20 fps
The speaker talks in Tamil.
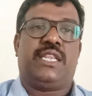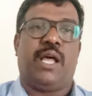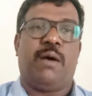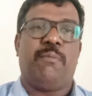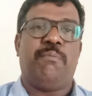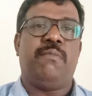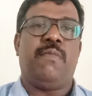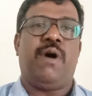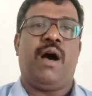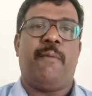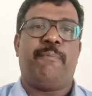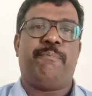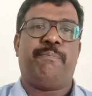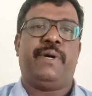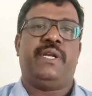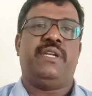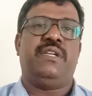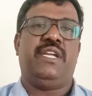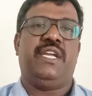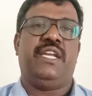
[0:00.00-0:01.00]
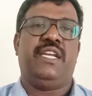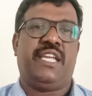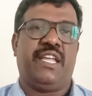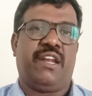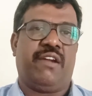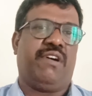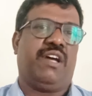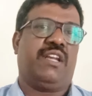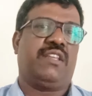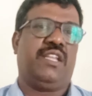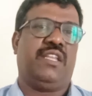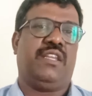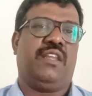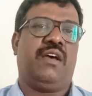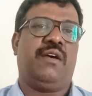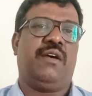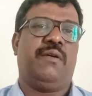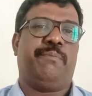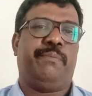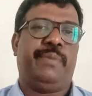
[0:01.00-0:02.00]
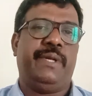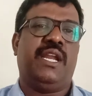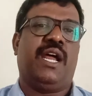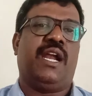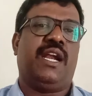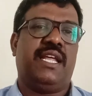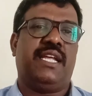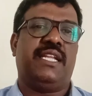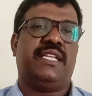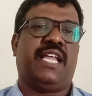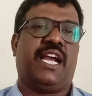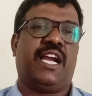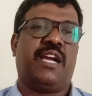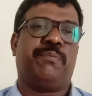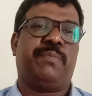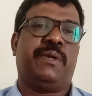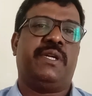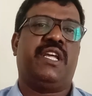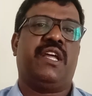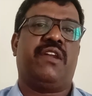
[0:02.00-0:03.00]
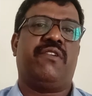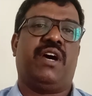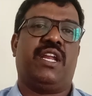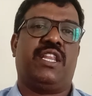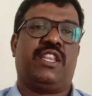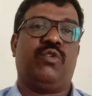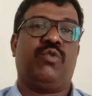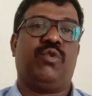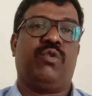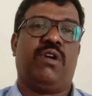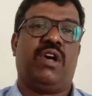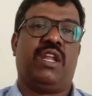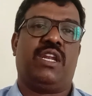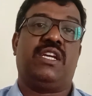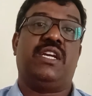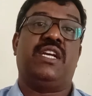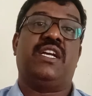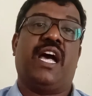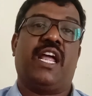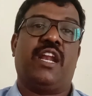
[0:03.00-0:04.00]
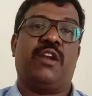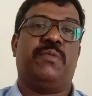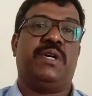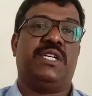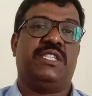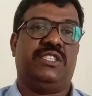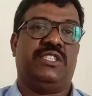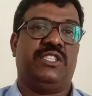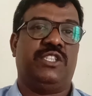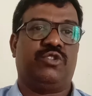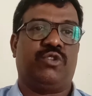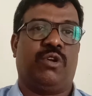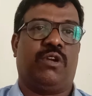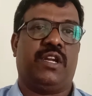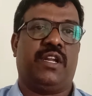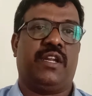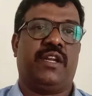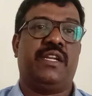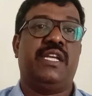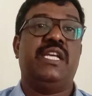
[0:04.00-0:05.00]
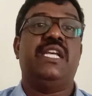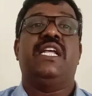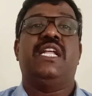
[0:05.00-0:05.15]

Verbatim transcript: தம் அப்பன் என்கிற வார்த்தை தான் பின்னால் தகப்பன்கிற வார்த்தை உருவாக்கு காரணமாச்சுன்னு சொல்கிறார்